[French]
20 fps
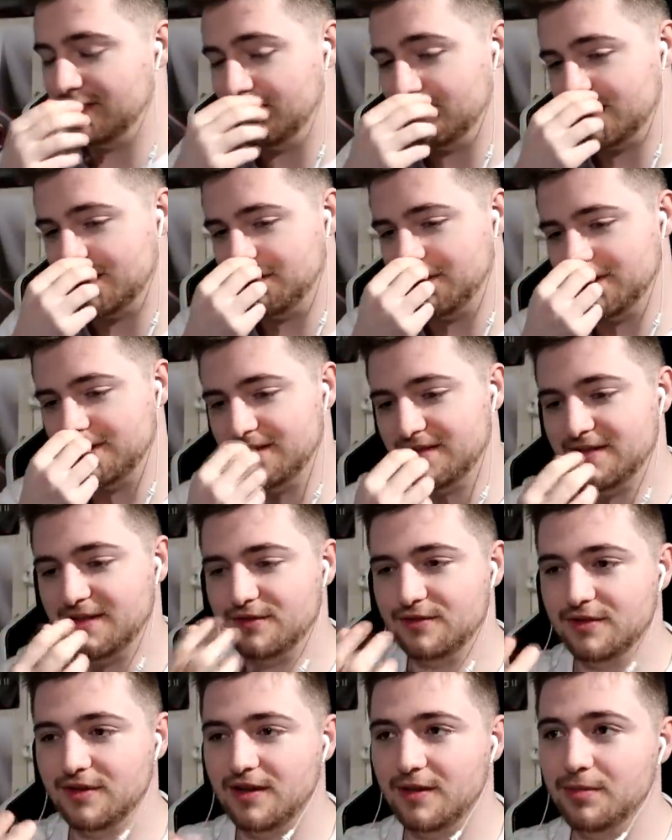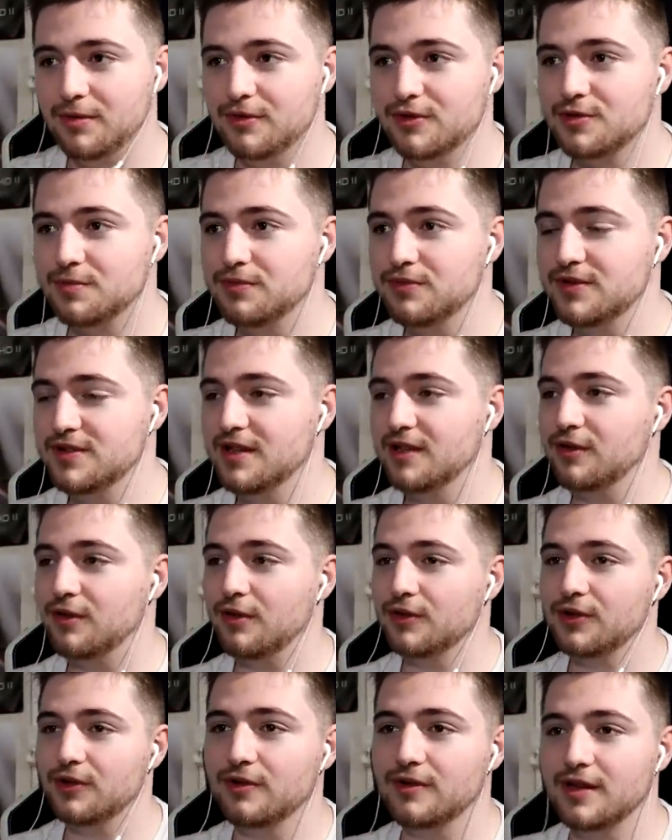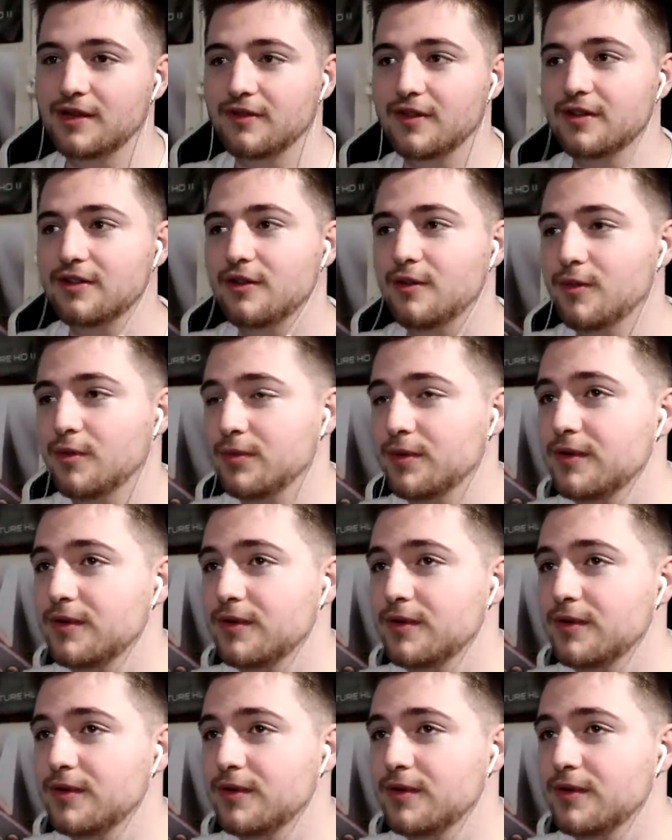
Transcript: Non, c'est pas ça, c'est que tu te rapproches plus des 30 ans que des 20 ans, mon